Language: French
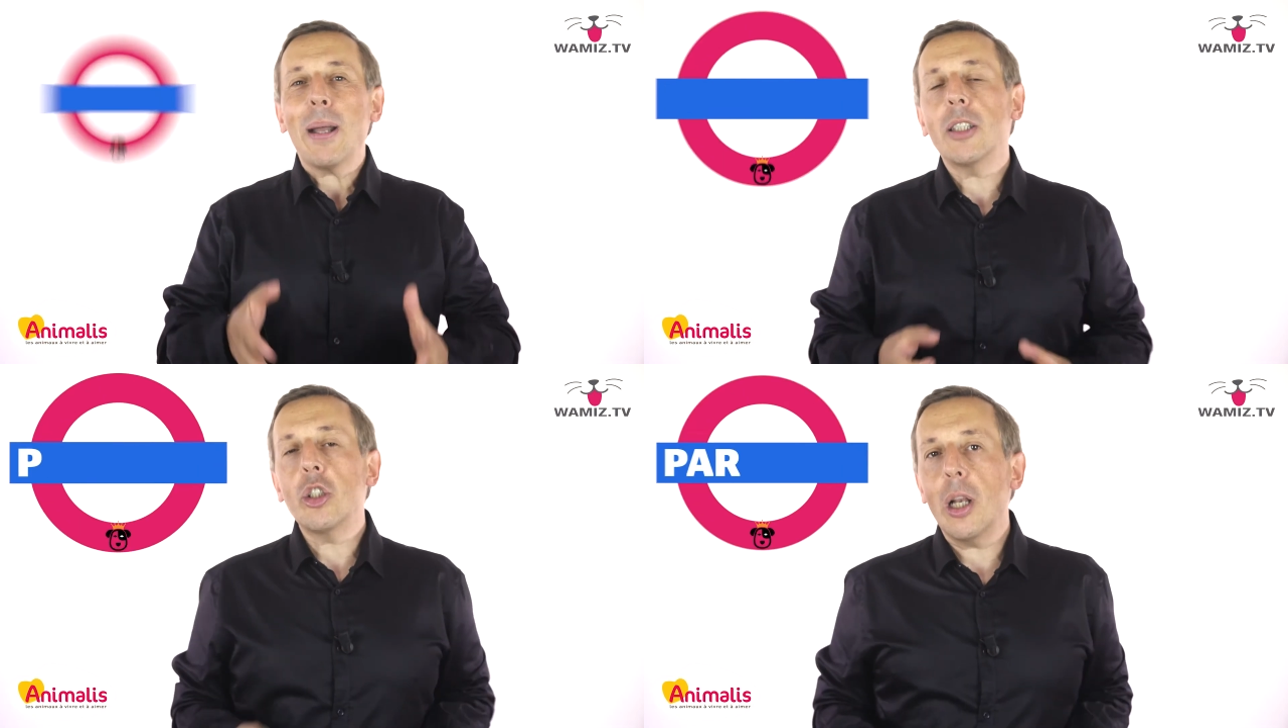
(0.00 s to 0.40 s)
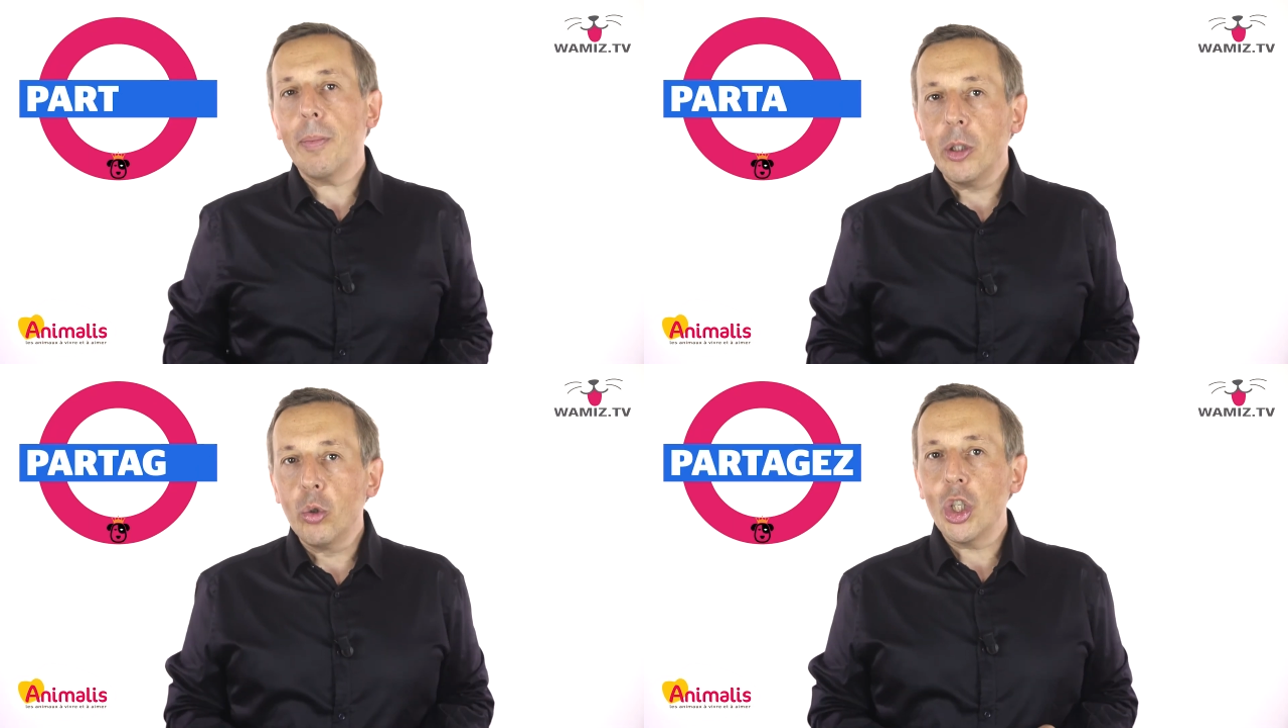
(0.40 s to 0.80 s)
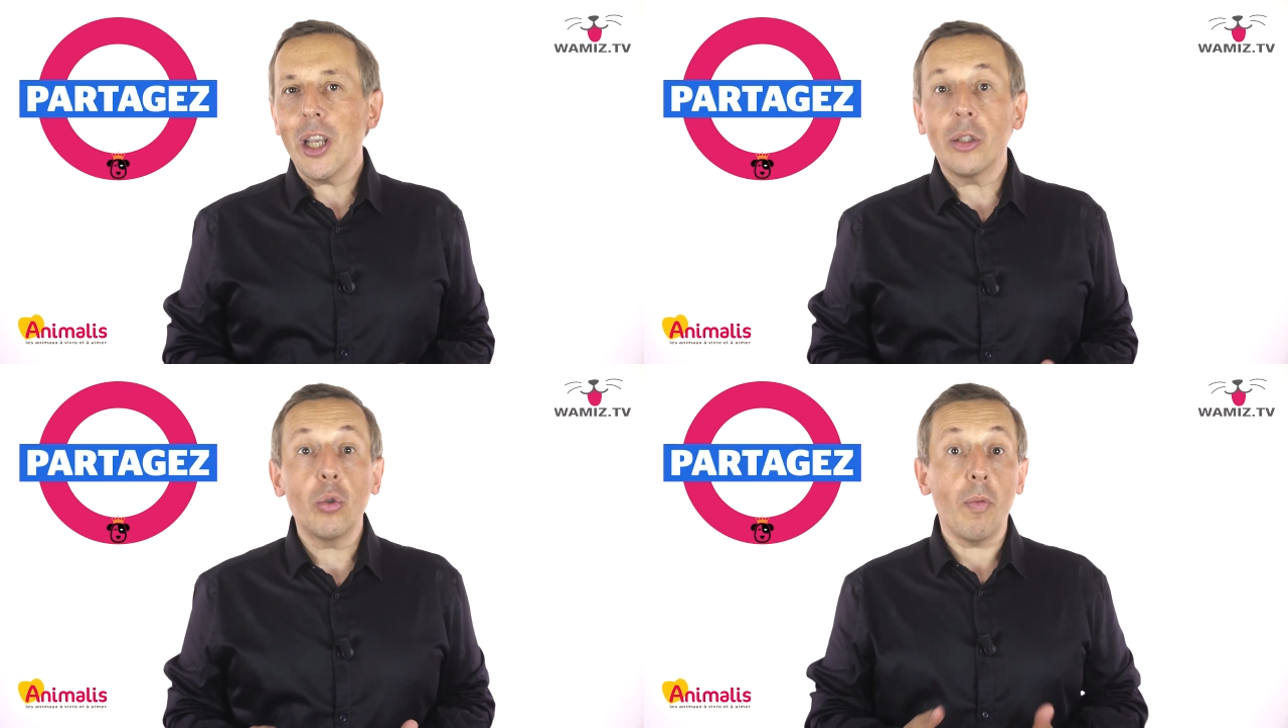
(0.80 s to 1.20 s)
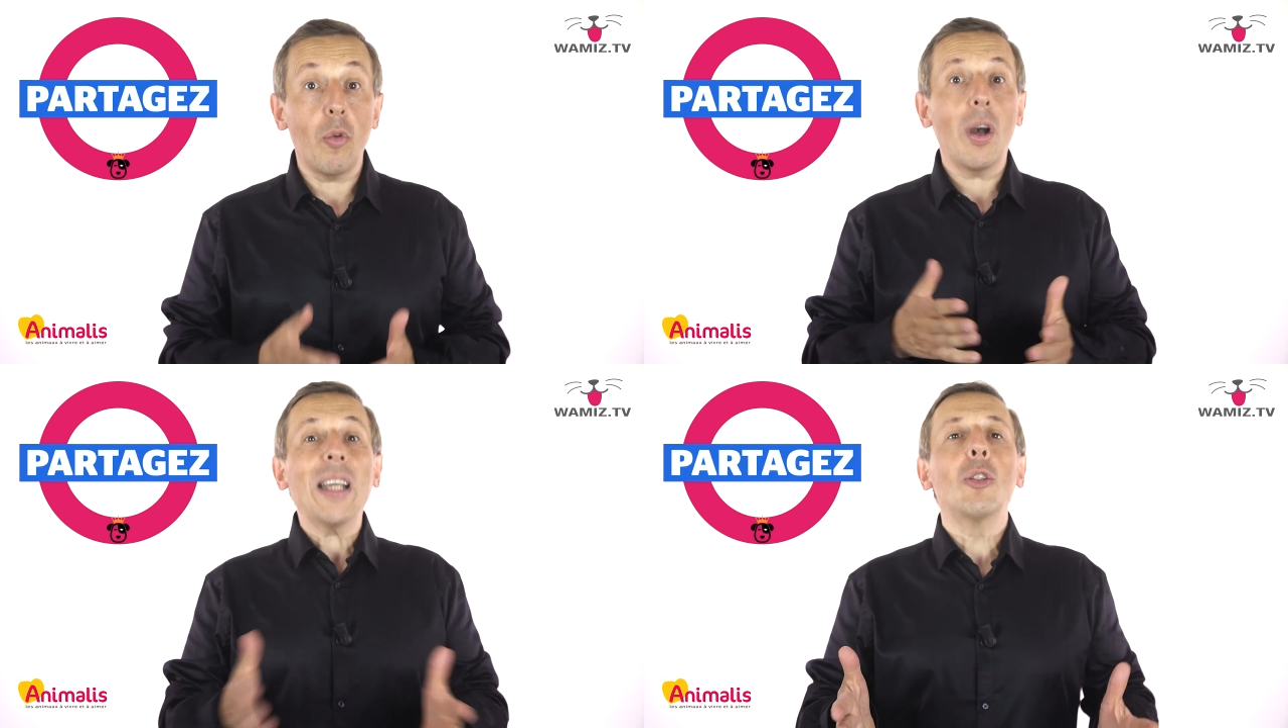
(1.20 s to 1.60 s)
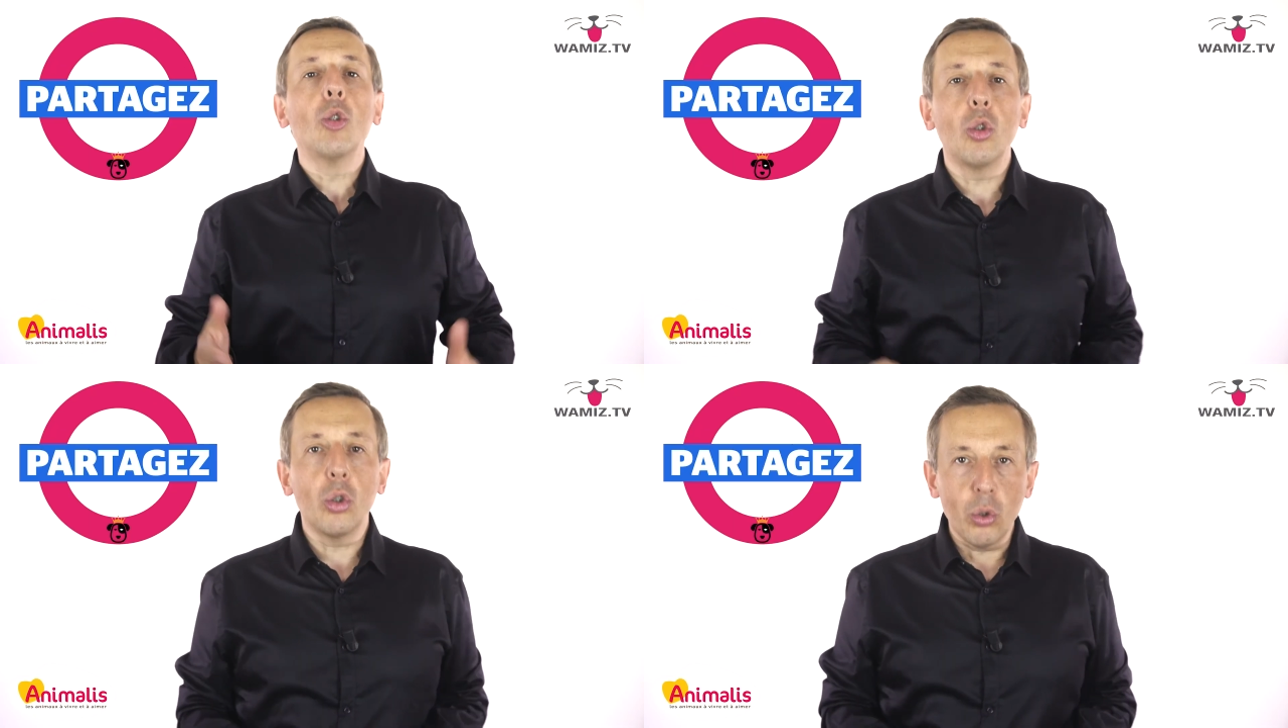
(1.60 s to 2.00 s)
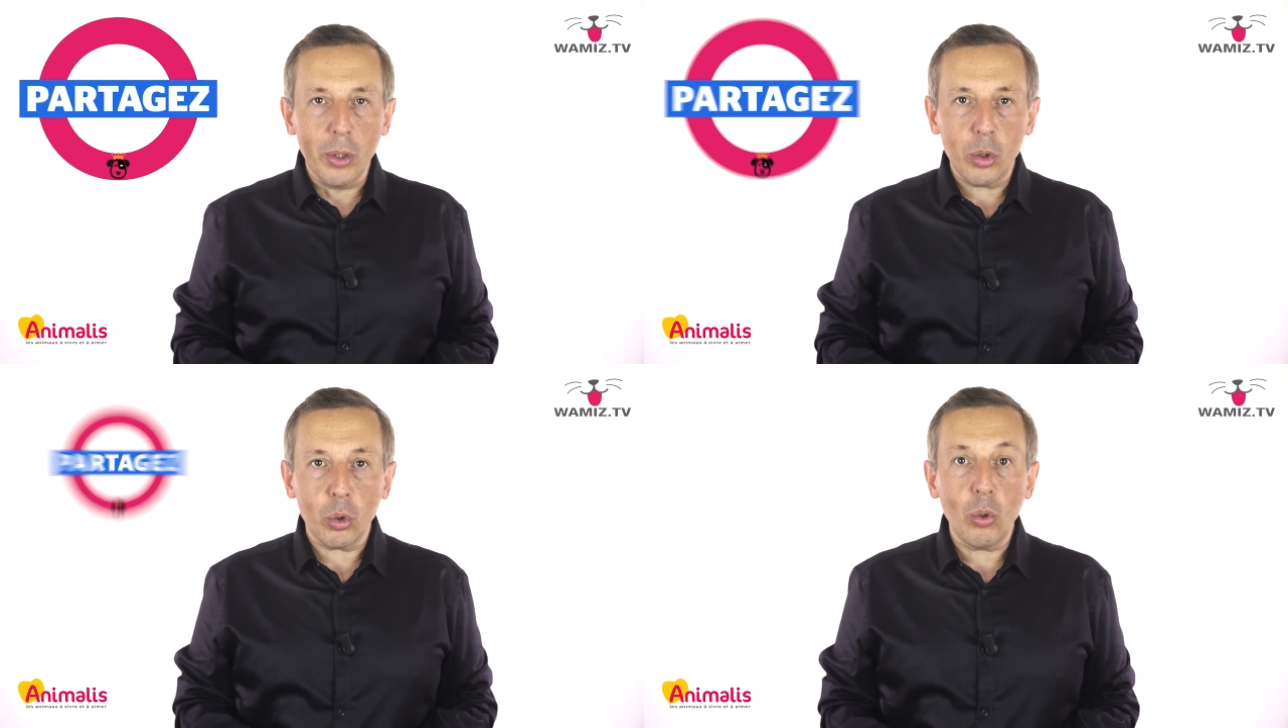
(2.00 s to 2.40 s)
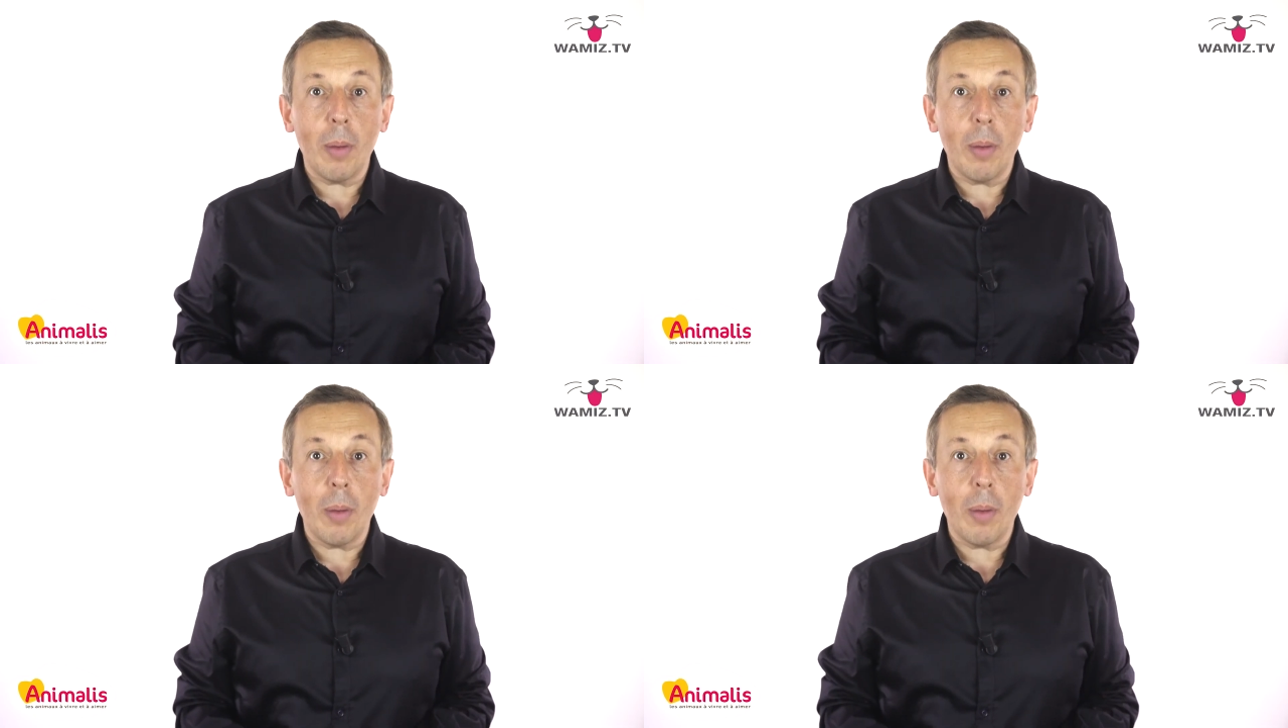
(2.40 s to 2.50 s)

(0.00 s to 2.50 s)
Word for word: Partagez la Minute Chien sur vos réseaux sociaux et surtout